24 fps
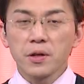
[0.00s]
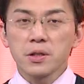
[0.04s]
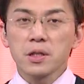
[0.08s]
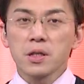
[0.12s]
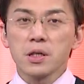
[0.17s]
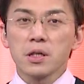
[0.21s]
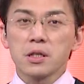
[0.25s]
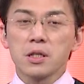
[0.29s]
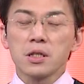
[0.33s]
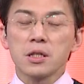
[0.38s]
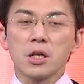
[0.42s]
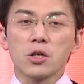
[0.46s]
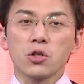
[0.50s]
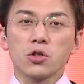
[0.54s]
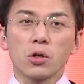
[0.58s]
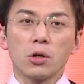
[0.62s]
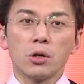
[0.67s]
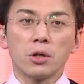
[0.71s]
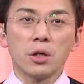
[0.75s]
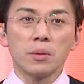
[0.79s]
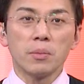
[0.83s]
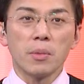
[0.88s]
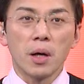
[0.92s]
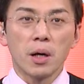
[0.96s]
非常谢谢新杰
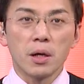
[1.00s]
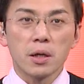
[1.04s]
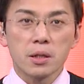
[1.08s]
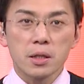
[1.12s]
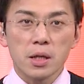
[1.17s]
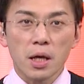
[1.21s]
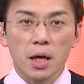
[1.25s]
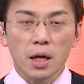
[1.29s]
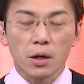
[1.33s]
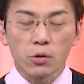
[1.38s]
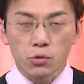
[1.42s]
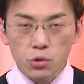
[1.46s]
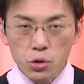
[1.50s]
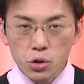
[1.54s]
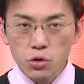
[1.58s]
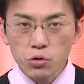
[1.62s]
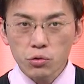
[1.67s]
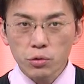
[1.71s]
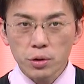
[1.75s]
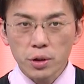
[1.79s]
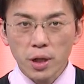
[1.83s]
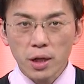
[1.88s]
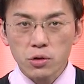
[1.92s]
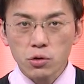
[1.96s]
兄。那么在股市
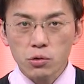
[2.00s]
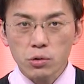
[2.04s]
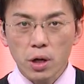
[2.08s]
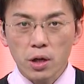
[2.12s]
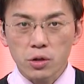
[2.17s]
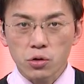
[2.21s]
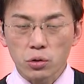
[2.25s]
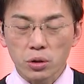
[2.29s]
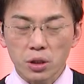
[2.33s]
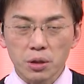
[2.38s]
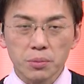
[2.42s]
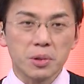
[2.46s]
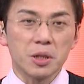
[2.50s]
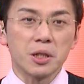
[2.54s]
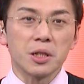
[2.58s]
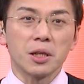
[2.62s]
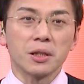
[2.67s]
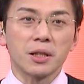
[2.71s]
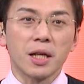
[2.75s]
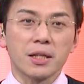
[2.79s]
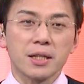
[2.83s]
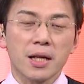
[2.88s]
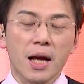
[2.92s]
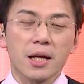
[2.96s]
新闻当中的话，候，特别引
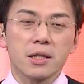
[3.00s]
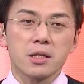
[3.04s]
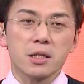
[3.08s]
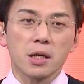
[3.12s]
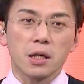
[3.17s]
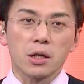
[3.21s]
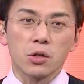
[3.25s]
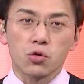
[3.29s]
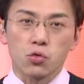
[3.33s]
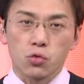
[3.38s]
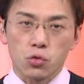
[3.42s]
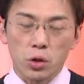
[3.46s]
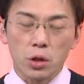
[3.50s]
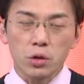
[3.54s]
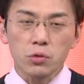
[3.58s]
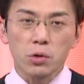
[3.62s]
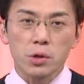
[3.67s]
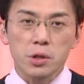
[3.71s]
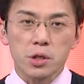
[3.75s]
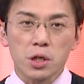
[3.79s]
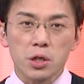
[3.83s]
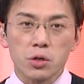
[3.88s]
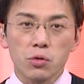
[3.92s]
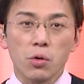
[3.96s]
用大家这个选
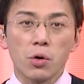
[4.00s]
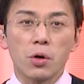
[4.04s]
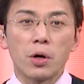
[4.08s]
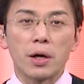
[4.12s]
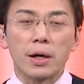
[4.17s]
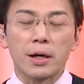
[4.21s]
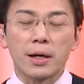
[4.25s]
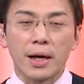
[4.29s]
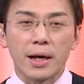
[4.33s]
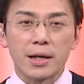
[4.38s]
股策略，